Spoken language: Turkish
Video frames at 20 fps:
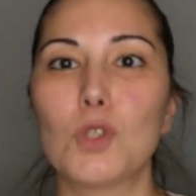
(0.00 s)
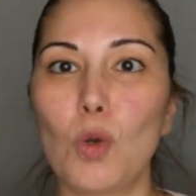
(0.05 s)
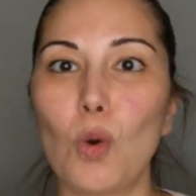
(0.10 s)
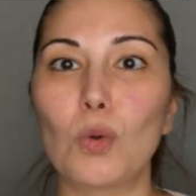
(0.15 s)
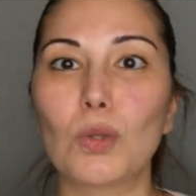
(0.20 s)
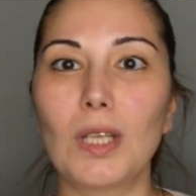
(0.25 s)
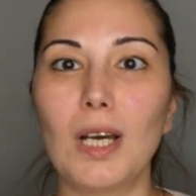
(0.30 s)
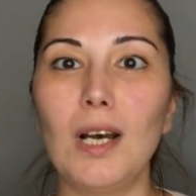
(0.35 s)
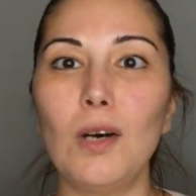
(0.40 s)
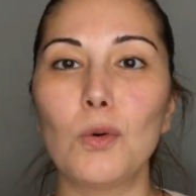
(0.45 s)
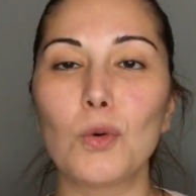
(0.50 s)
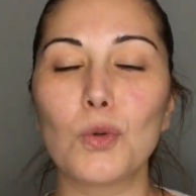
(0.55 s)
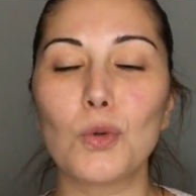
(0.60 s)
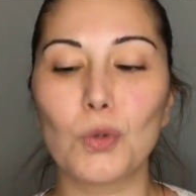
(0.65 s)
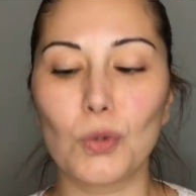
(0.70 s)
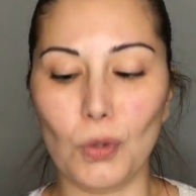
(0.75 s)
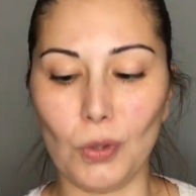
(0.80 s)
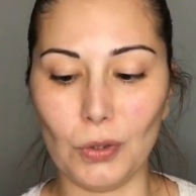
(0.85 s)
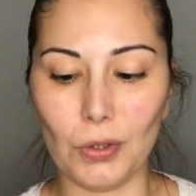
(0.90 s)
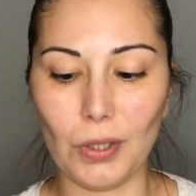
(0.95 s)
çok daha
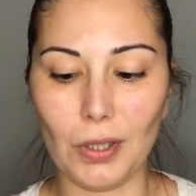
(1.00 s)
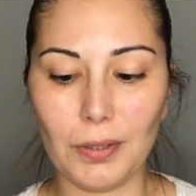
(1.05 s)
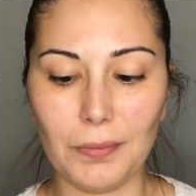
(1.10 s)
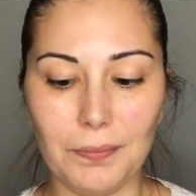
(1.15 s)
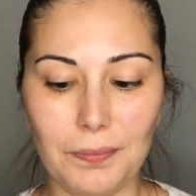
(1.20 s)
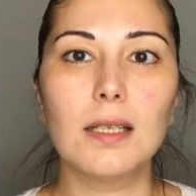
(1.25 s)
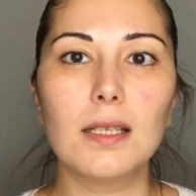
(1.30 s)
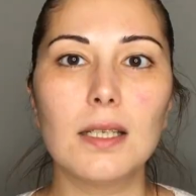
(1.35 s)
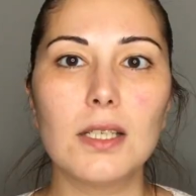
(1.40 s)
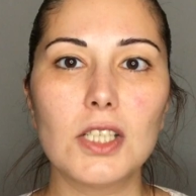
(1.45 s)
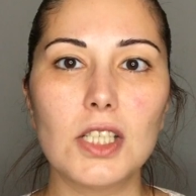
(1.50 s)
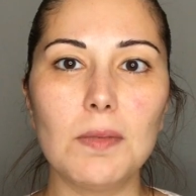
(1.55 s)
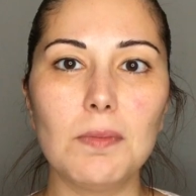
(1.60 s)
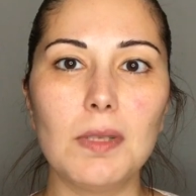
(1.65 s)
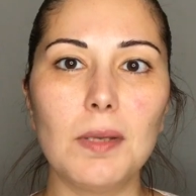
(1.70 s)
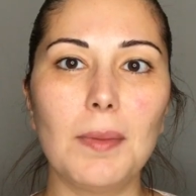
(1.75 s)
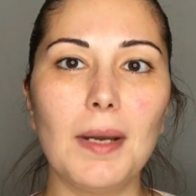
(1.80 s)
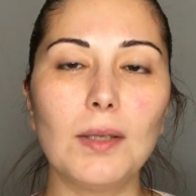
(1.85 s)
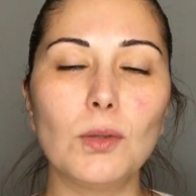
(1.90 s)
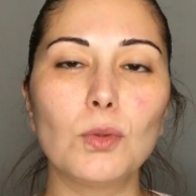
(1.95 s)
uygun oluyor.
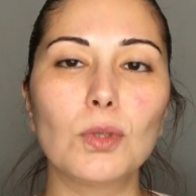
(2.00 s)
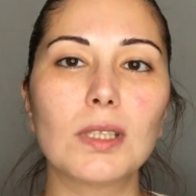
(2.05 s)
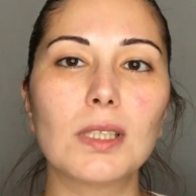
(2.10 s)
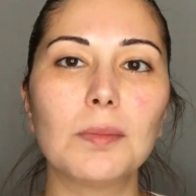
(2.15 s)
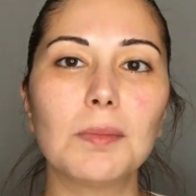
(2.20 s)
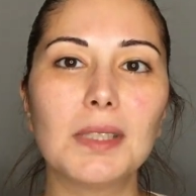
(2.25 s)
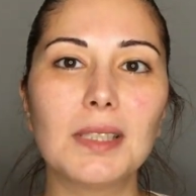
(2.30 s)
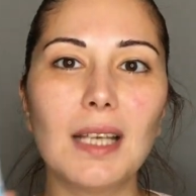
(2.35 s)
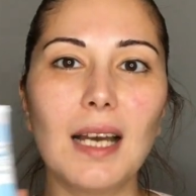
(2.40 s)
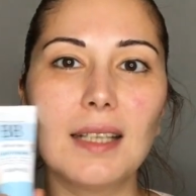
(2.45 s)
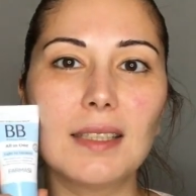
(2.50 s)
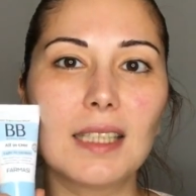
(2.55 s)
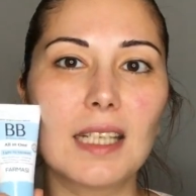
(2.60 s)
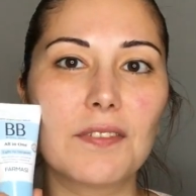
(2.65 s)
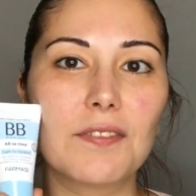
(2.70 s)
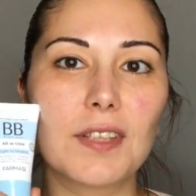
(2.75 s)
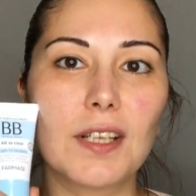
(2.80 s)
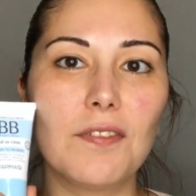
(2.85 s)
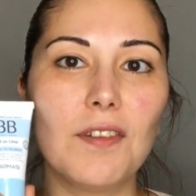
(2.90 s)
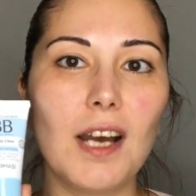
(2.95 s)
Şimdi ben suratımın sağ
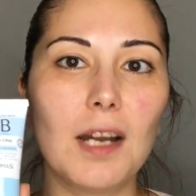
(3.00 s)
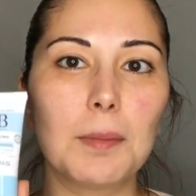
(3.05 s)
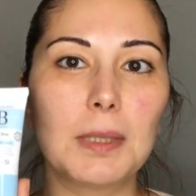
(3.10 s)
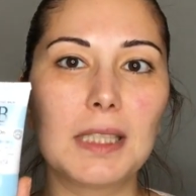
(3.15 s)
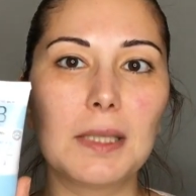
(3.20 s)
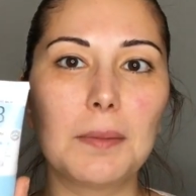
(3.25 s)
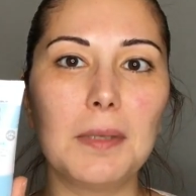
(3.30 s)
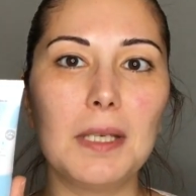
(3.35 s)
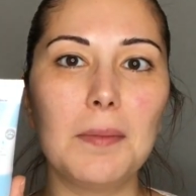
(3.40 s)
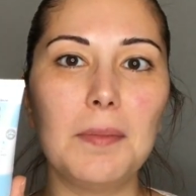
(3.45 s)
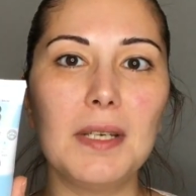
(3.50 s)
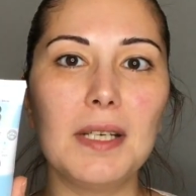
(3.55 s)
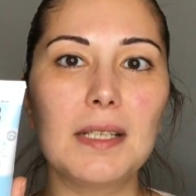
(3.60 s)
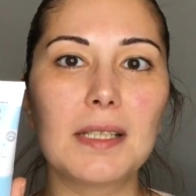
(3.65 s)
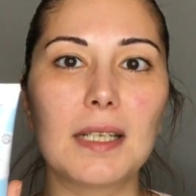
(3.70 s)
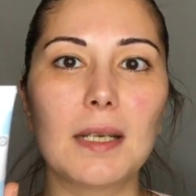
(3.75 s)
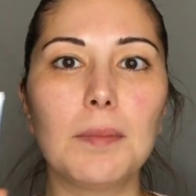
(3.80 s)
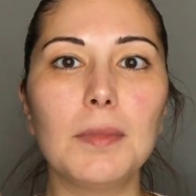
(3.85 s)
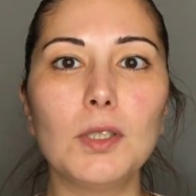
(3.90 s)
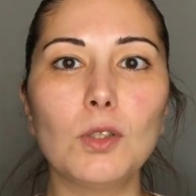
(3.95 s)
tarafında Farmasi BB
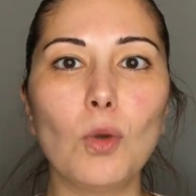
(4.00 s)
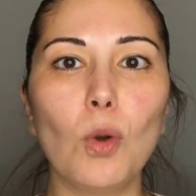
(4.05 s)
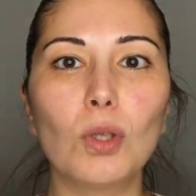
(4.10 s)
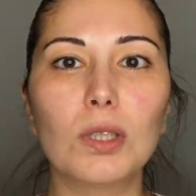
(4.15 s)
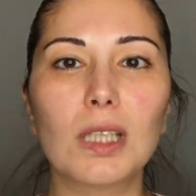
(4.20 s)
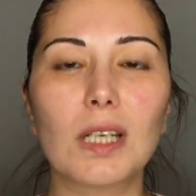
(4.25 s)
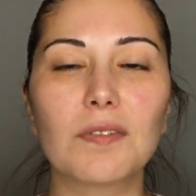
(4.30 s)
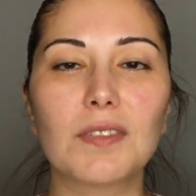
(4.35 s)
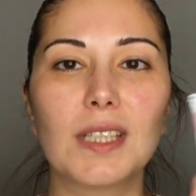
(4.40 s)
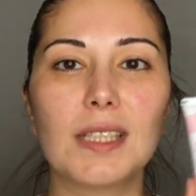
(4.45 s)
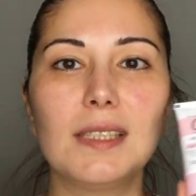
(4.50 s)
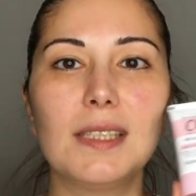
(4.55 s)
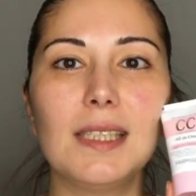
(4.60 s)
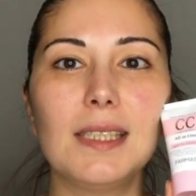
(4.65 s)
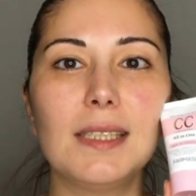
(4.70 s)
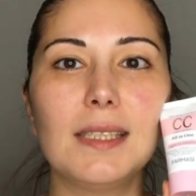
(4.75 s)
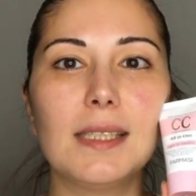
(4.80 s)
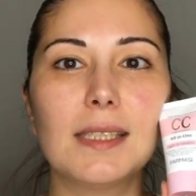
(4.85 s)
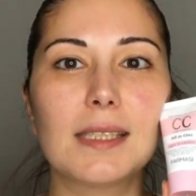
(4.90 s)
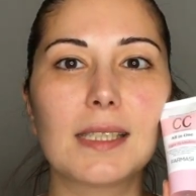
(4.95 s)
kremi, sol tarafında
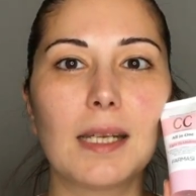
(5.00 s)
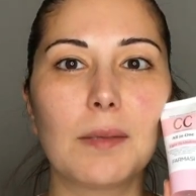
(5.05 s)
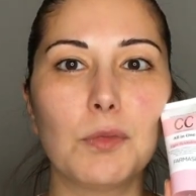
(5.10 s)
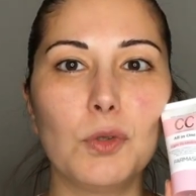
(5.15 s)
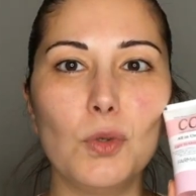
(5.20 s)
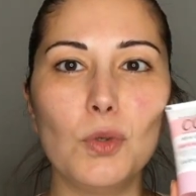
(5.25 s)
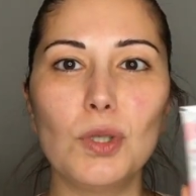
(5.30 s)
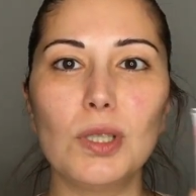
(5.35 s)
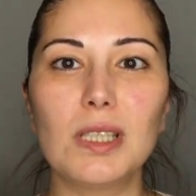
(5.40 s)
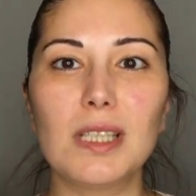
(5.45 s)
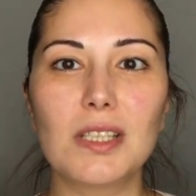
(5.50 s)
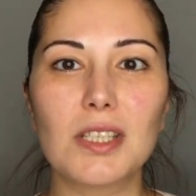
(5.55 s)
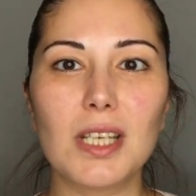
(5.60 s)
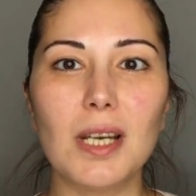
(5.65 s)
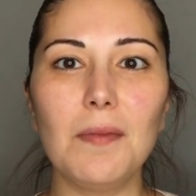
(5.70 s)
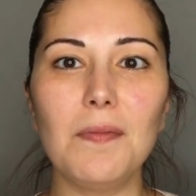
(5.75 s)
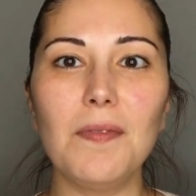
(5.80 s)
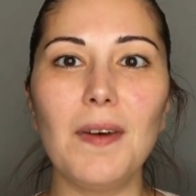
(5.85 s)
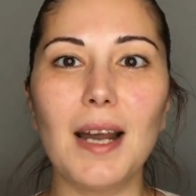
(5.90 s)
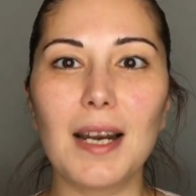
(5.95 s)
CC kremi
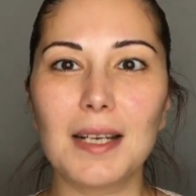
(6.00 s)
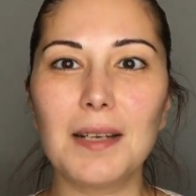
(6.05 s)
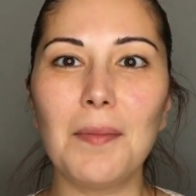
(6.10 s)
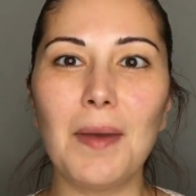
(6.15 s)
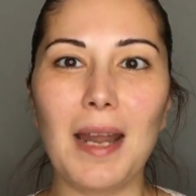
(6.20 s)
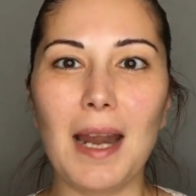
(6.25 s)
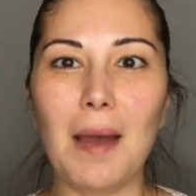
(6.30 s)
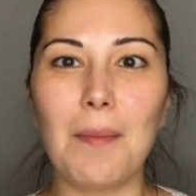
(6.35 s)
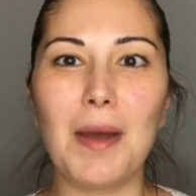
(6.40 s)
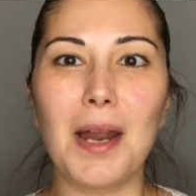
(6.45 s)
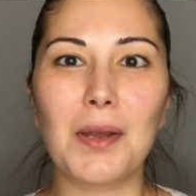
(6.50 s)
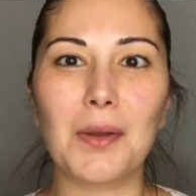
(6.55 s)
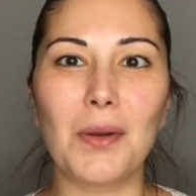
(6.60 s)
uygulayacağım. Farkı beraber